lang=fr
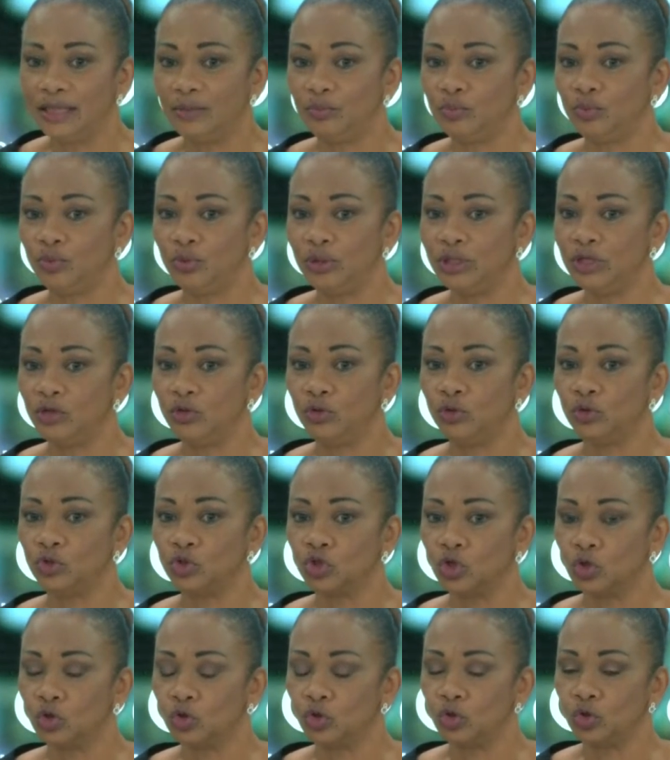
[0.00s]
et puis de
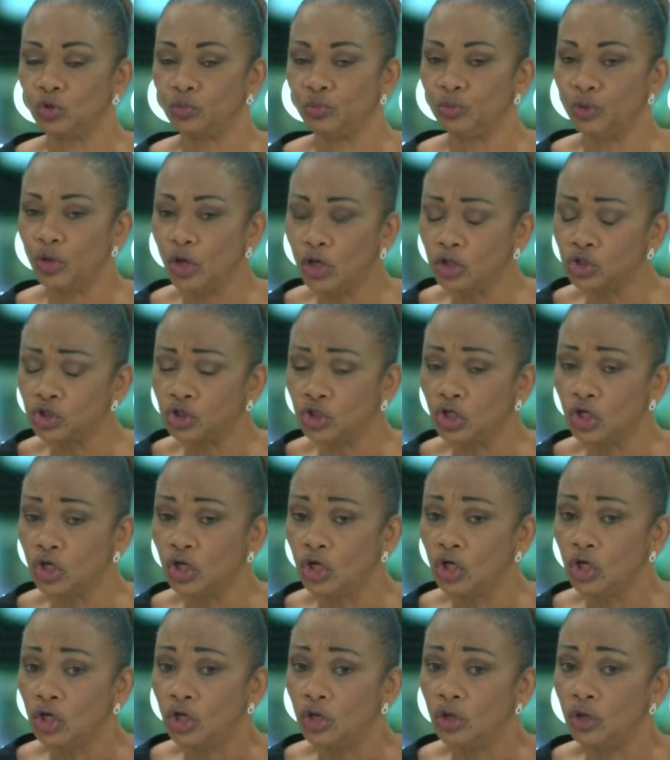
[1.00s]
Jean-Claude Pioche,
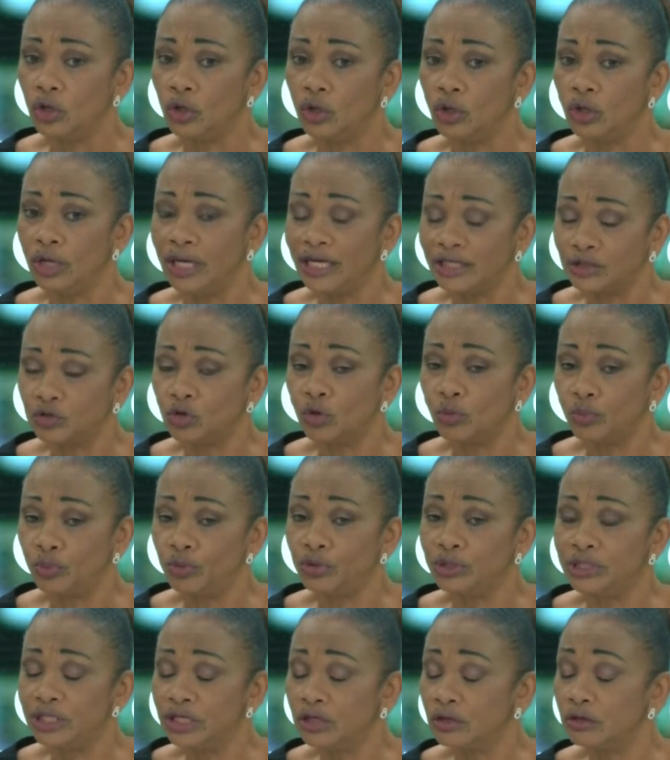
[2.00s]
est-ce qu'on
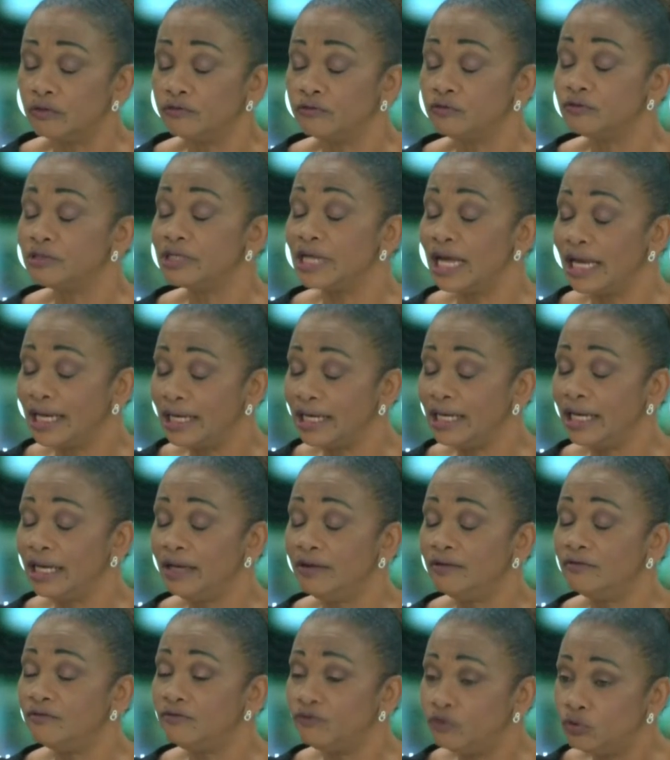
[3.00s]
peut dire que vous
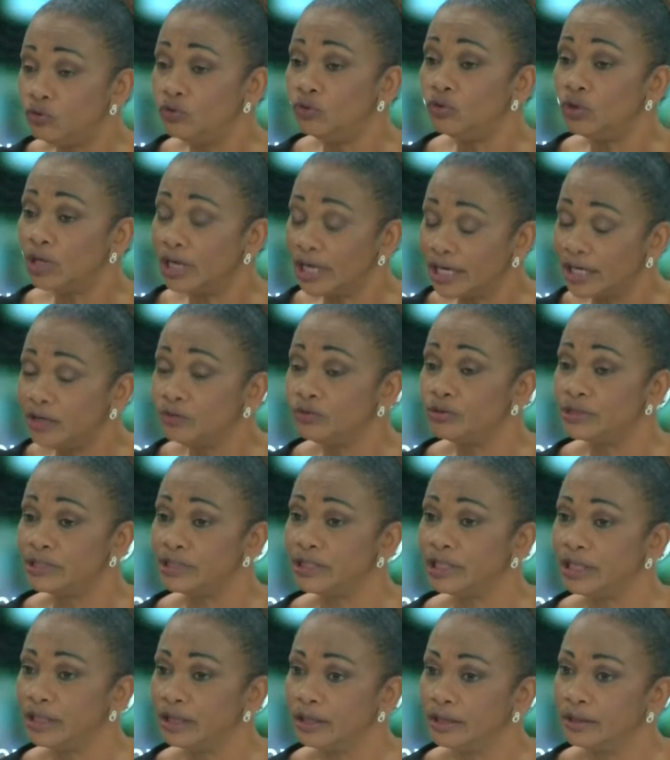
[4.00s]
allez, vous,
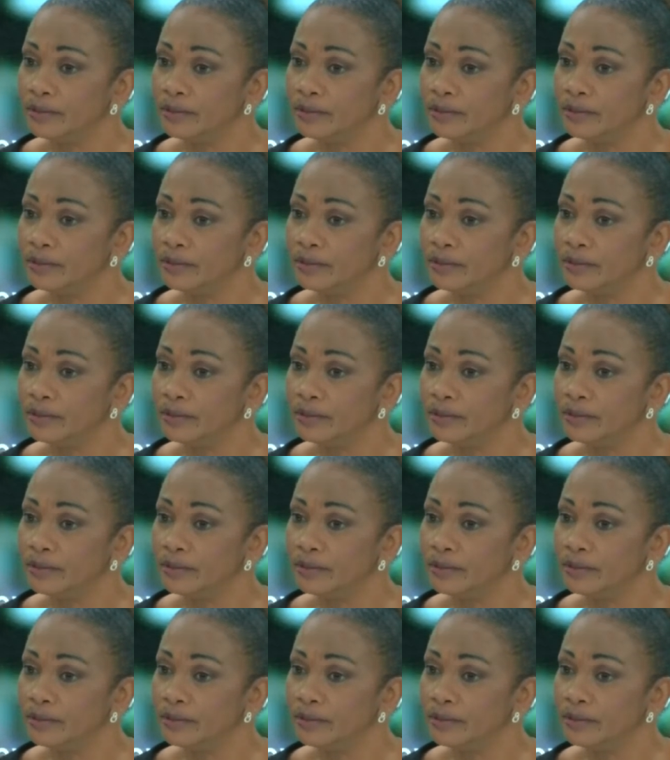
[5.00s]
réussir